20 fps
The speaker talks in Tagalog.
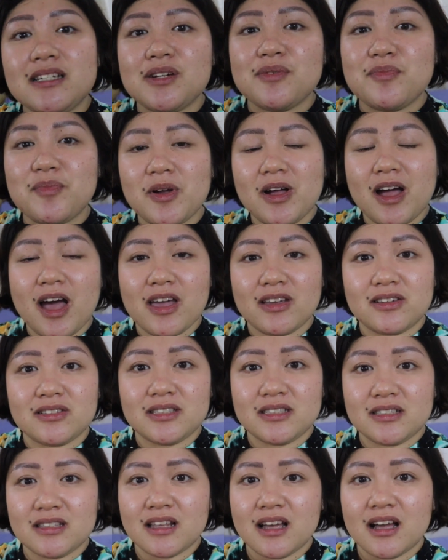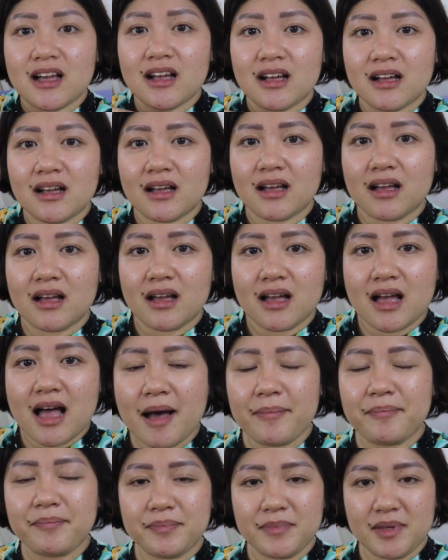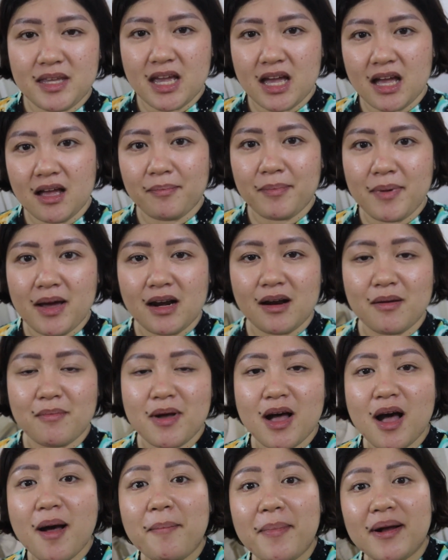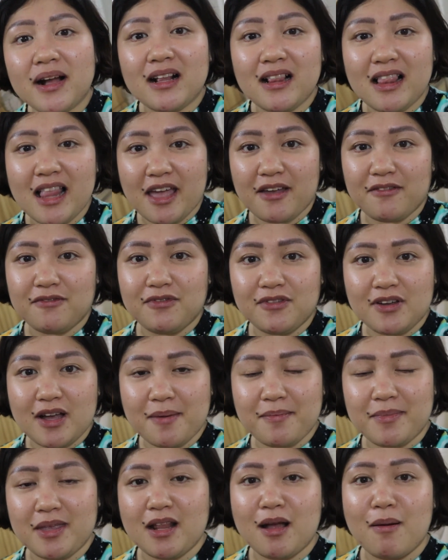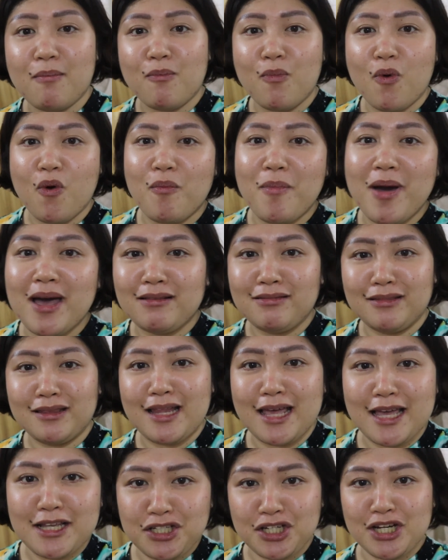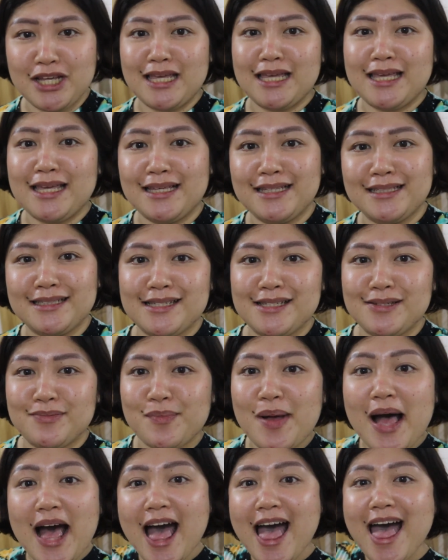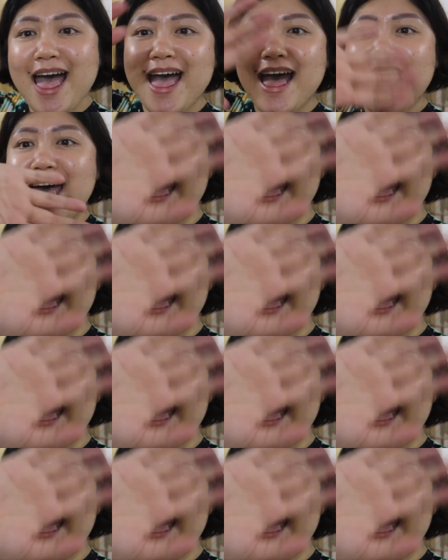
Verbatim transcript: siya mag-ayos ng app niya para makapag-live kami ng Mobile Legends. Bye!